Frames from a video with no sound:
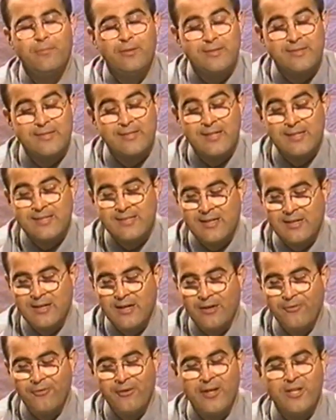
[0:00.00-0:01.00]
size
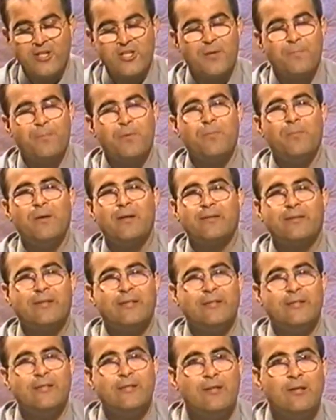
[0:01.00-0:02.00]
zarar verecek bir
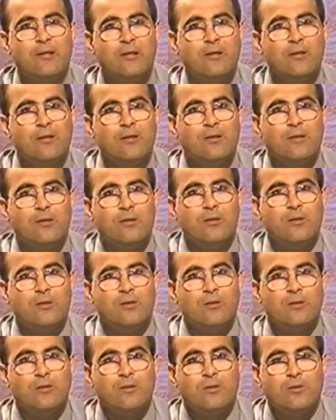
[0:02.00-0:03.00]
maddenin
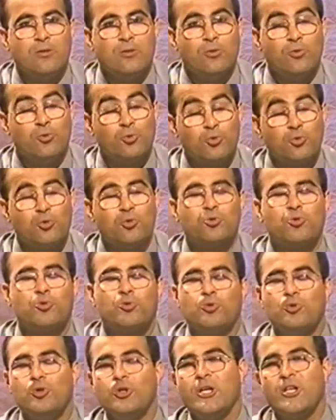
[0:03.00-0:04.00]

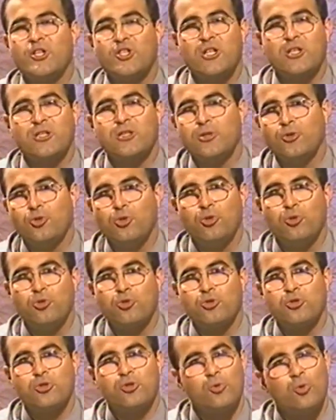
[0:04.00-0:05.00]
huzursuzluğunu yaşadığını
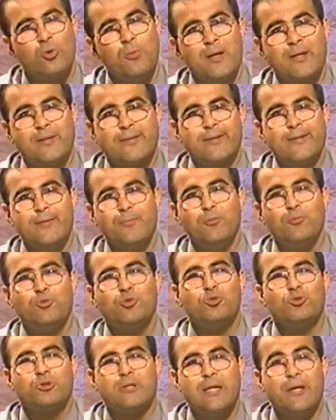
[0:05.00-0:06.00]
görürsünüz. O maddeyi
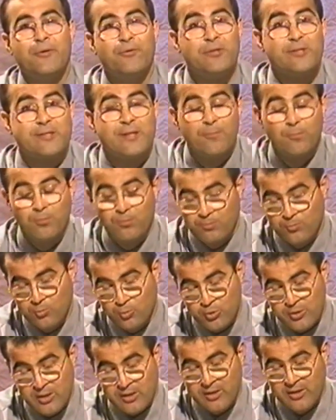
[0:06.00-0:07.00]
mümkünse evinizden
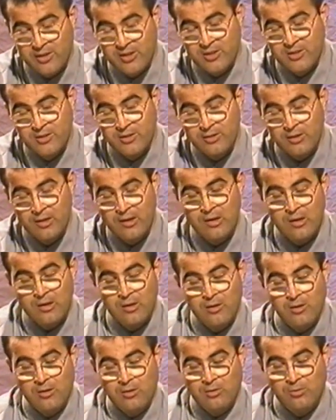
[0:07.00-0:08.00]
uzaklaştırın.
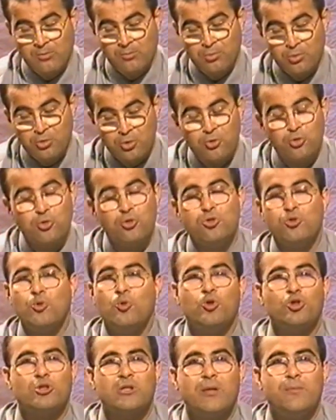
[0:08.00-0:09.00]
Bulunduğunuz
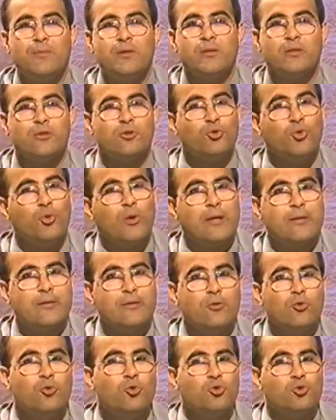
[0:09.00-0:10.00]
ortamın, yuvanın
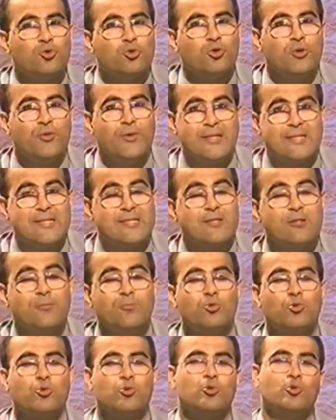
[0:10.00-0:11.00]
huzuru ve sizin
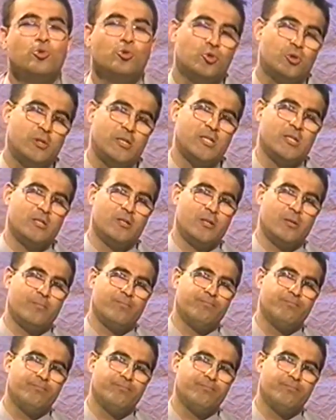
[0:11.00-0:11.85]
mutluluğunuz için diyeyim.